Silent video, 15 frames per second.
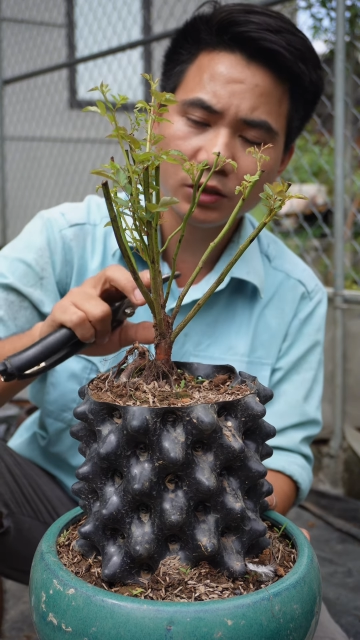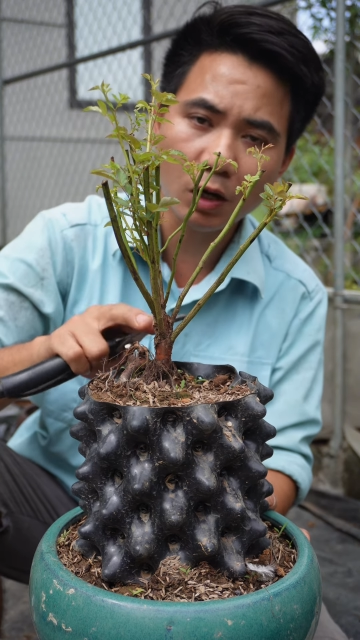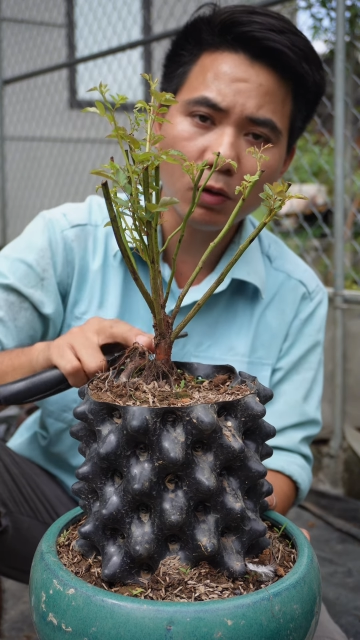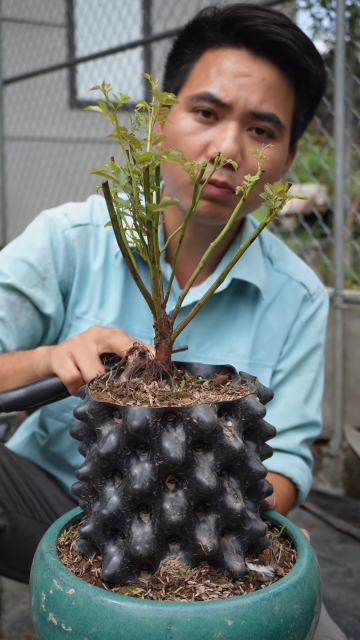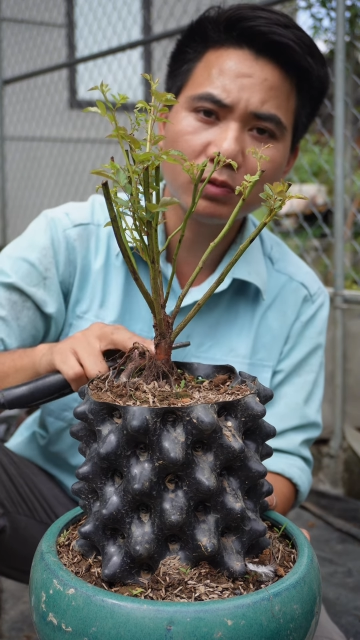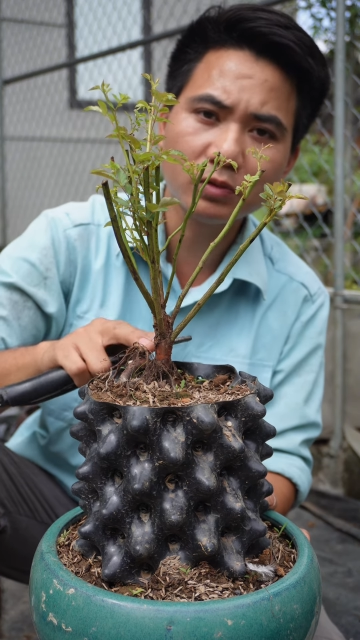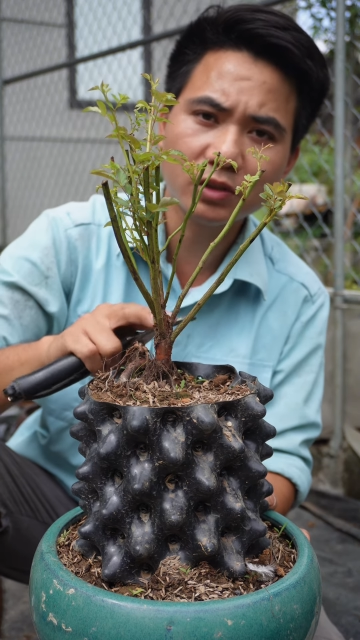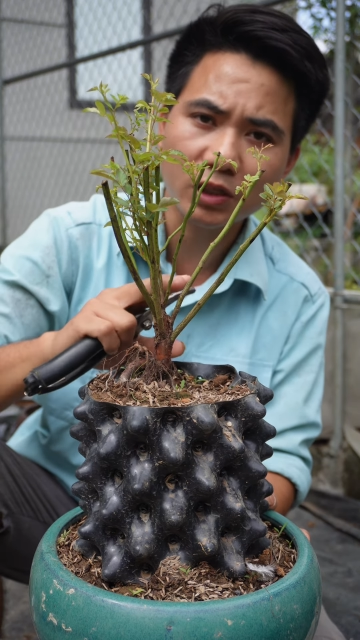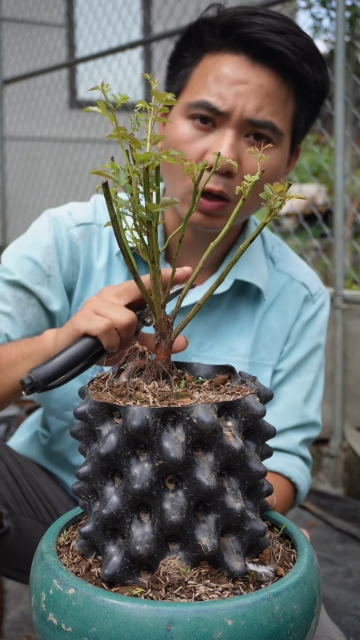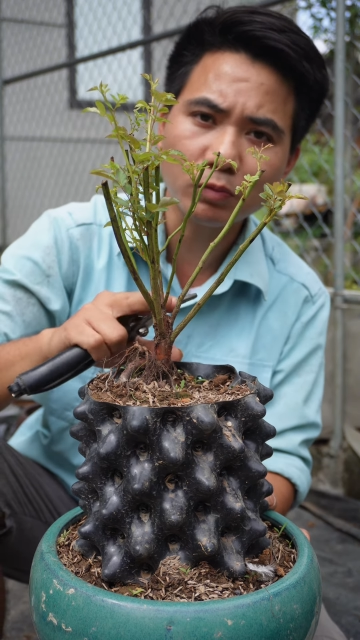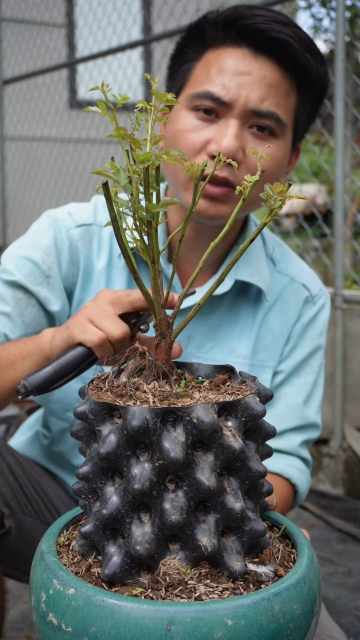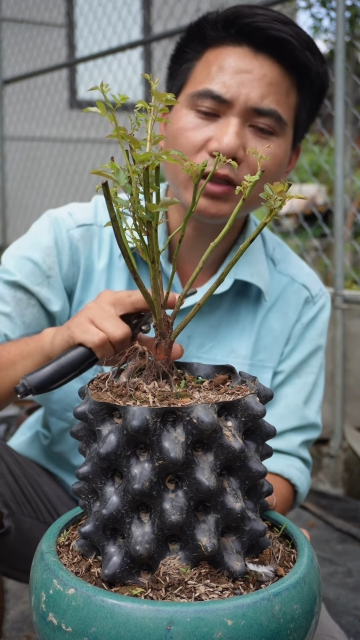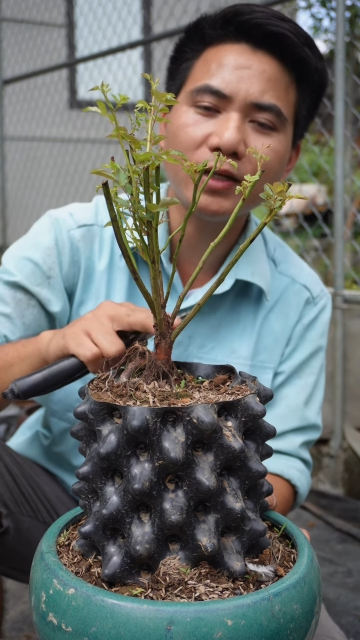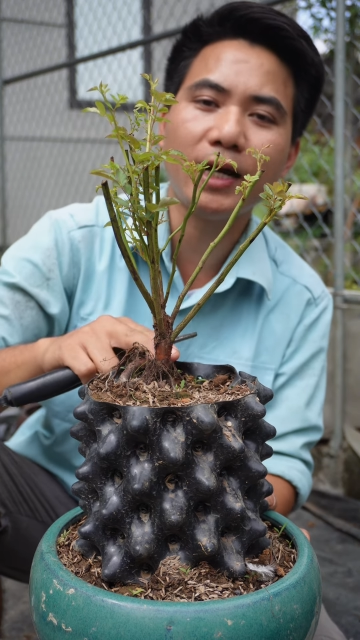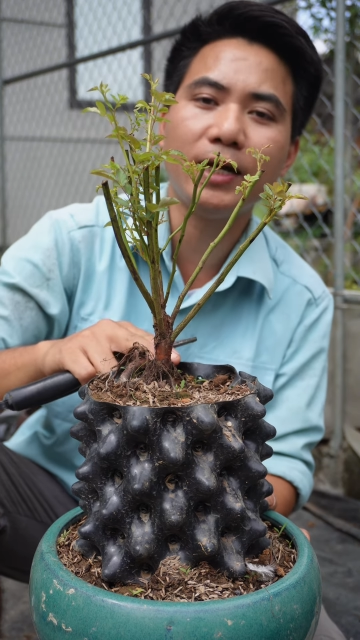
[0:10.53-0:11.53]
trồng
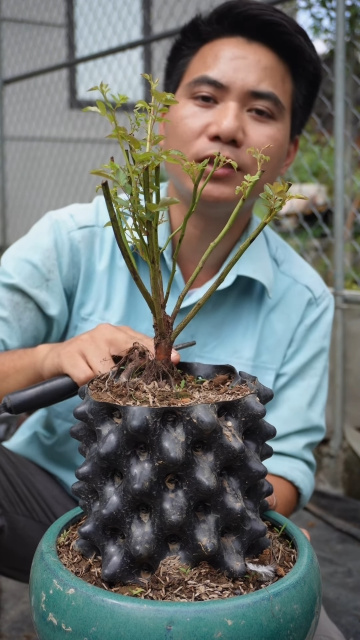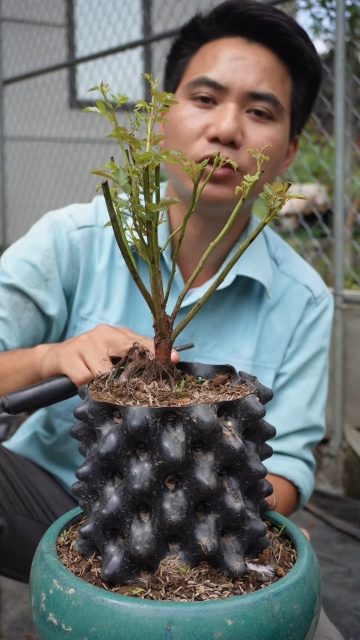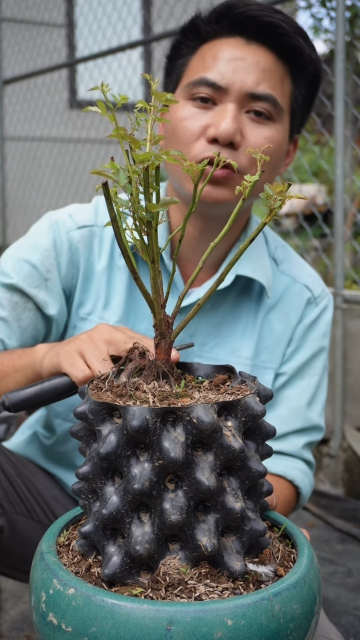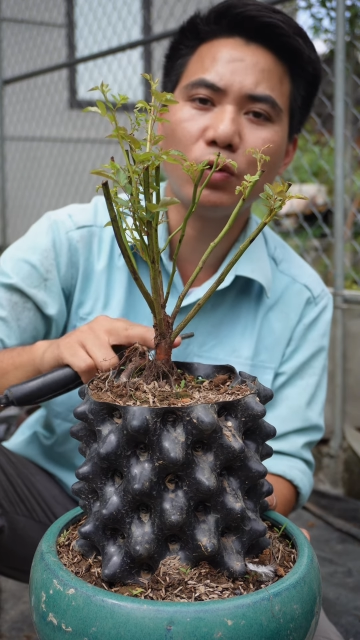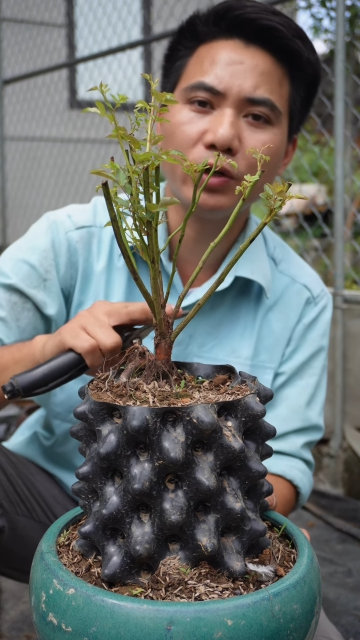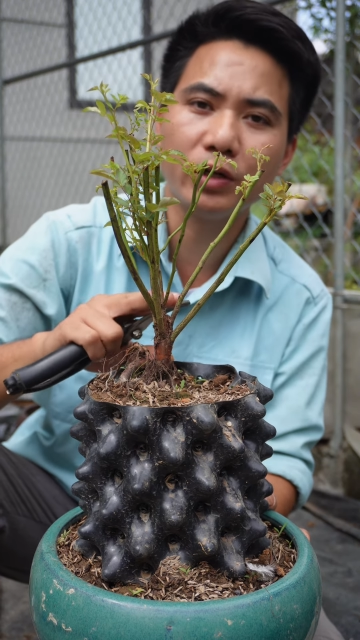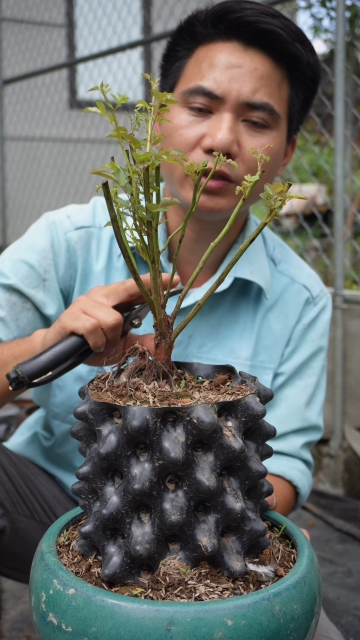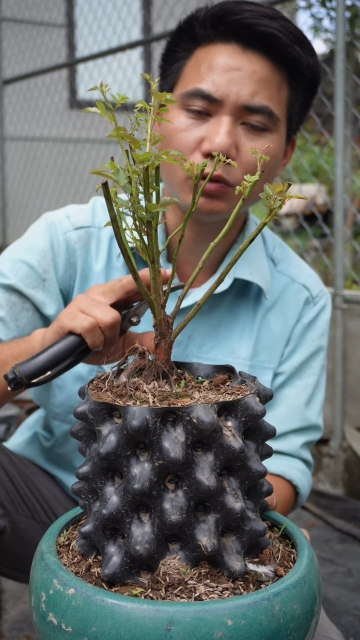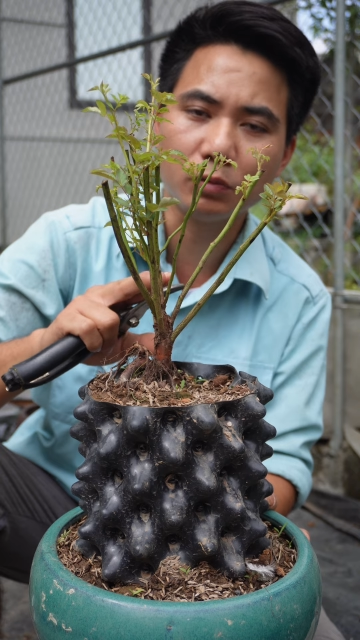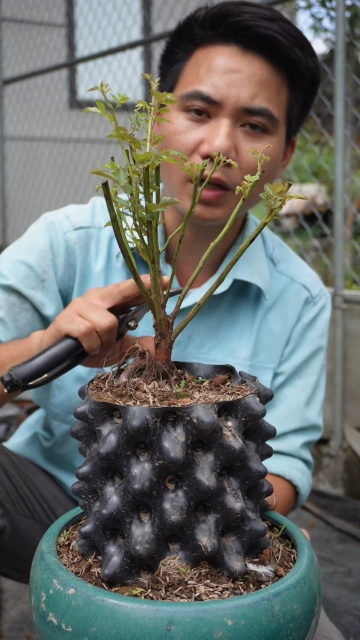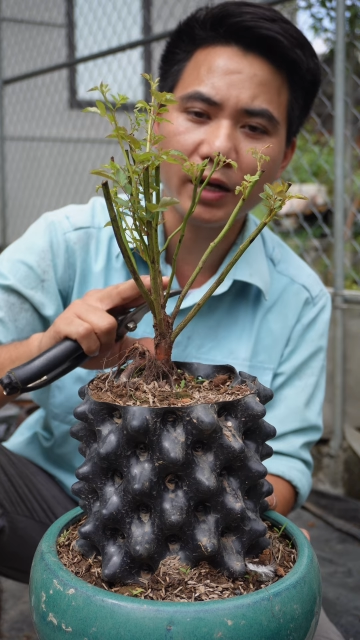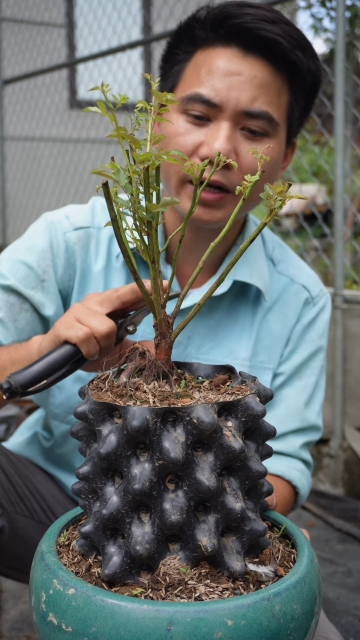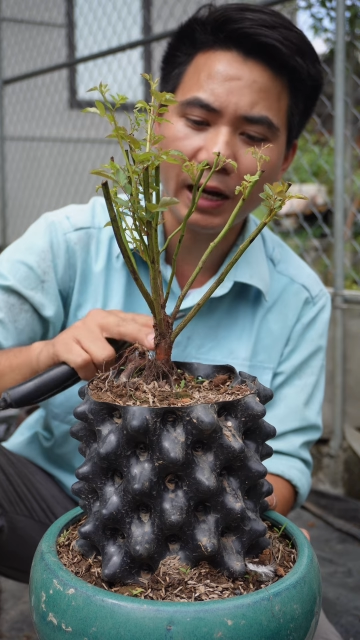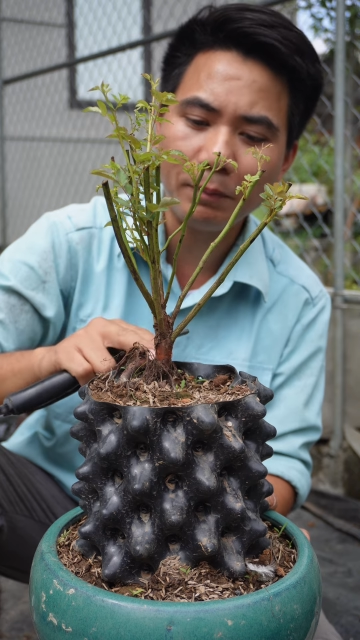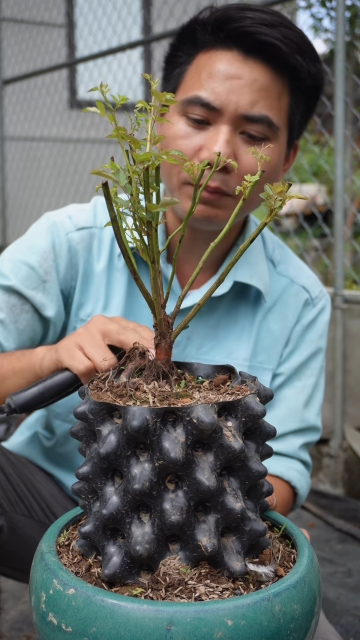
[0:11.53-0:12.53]
sống như thế này rồi chúng
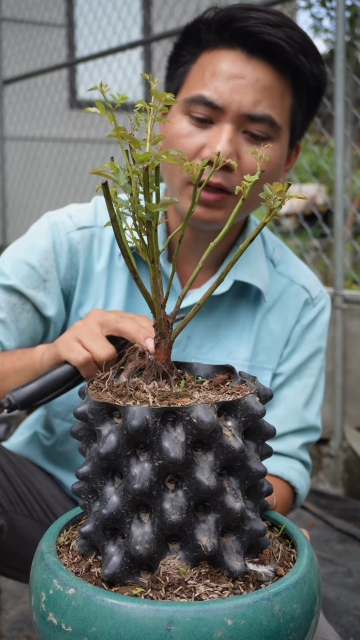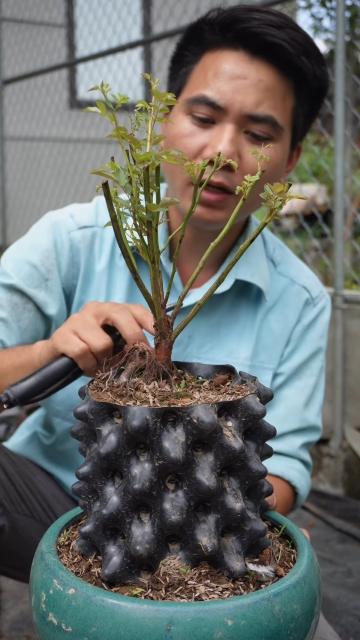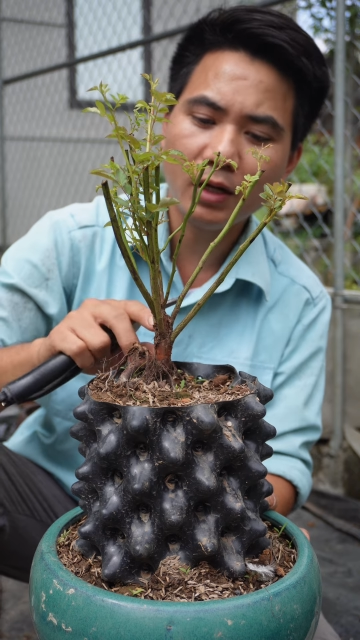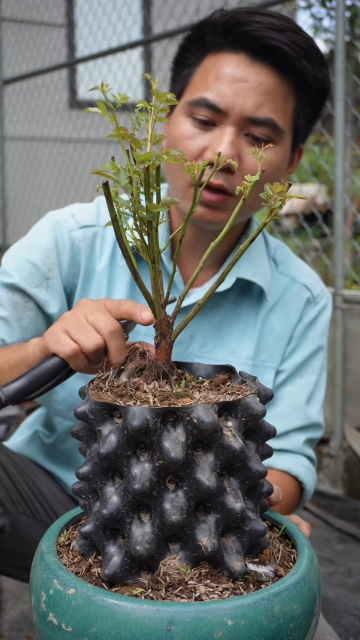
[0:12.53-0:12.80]
ta ghép.